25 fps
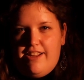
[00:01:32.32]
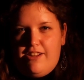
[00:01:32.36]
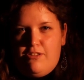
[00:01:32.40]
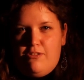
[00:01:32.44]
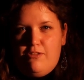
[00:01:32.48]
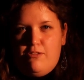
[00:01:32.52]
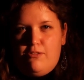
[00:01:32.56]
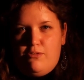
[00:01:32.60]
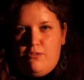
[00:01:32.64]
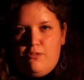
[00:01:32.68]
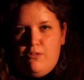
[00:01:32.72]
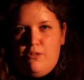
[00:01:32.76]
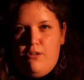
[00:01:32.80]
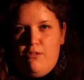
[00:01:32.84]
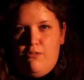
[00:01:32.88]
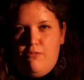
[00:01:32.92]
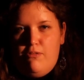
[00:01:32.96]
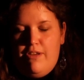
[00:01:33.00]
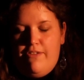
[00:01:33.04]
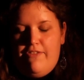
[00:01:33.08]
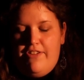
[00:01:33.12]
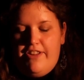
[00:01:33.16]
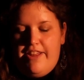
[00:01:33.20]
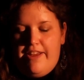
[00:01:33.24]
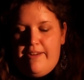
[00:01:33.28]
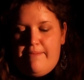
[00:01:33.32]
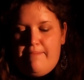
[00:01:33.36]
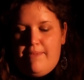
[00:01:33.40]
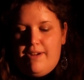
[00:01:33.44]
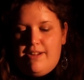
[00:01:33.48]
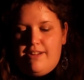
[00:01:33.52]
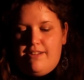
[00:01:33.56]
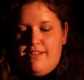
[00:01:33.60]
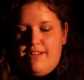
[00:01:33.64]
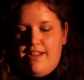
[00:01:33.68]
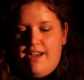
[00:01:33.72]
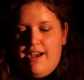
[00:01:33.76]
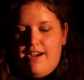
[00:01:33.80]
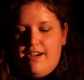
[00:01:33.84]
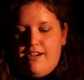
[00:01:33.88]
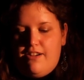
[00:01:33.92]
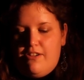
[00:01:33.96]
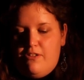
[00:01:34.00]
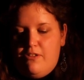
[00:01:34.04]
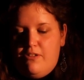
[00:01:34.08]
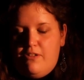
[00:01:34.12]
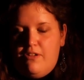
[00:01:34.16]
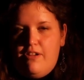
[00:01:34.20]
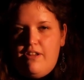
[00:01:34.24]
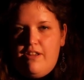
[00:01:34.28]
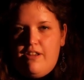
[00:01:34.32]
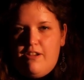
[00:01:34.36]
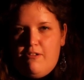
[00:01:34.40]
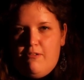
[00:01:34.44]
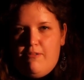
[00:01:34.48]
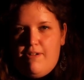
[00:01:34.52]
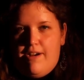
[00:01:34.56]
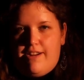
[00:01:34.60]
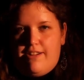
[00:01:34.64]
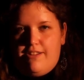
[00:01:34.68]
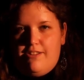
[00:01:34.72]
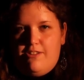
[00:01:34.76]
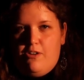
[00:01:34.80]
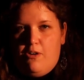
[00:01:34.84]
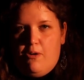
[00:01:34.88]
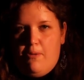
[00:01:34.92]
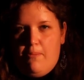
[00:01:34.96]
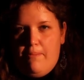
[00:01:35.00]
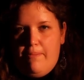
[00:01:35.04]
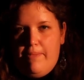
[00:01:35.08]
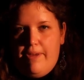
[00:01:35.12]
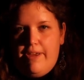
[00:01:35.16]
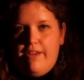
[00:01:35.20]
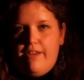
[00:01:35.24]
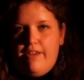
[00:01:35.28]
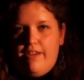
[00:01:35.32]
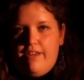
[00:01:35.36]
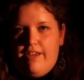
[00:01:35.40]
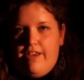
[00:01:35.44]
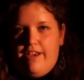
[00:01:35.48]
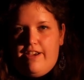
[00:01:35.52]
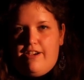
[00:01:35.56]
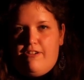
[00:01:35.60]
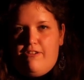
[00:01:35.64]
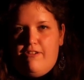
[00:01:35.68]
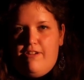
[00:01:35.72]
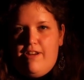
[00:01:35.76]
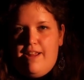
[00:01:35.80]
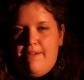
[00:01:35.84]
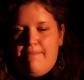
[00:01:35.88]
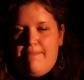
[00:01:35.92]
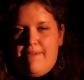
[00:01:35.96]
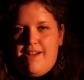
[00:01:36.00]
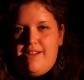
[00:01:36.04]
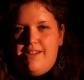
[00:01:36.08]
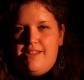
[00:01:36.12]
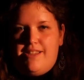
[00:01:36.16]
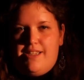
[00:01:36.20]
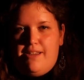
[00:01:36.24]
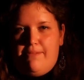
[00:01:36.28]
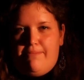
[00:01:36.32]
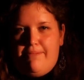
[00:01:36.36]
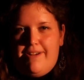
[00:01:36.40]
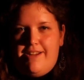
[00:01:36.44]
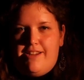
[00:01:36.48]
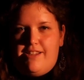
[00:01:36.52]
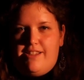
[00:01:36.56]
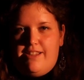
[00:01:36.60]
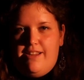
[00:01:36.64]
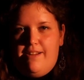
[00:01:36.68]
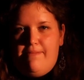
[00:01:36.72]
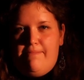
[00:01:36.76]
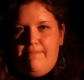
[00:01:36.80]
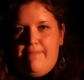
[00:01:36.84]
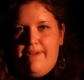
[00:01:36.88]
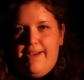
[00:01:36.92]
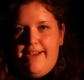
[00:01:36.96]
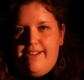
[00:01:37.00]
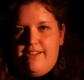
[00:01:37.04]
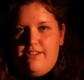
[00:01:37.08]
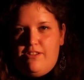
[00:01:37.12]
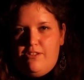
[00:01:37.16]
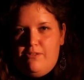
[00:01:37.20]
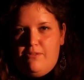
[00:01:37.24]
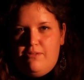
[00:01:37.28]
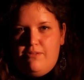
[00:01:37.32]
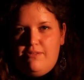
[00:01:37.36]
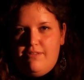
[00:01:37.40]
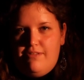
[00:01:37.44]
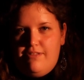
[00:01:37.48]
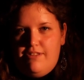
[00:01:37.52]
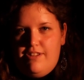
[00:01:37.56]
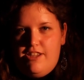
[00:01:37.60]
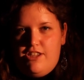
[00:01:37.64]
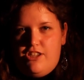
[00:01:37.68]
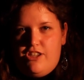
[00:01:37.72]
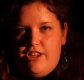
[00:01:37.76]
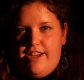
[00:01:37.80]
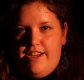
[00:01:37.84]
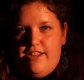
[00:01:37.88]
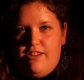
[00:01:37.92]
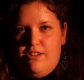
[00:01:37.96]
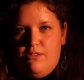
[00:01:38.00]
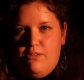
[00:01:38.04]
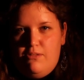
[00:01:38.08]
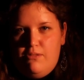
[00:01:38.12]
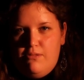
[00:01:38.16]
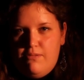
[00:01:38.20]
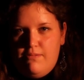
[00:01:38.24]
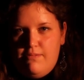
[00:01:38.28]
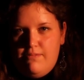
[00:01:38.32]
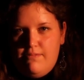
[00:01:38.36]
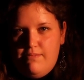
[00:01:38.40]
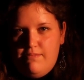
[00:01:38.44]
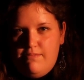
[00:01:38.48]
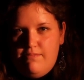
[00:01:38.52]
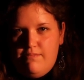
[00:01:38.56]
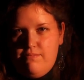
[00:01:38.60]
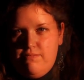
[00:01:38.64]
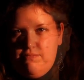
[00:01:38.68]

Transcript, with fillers: che tutto in lui veder m'attacco, guardommi, e con le man s'aperse il petto, dicendo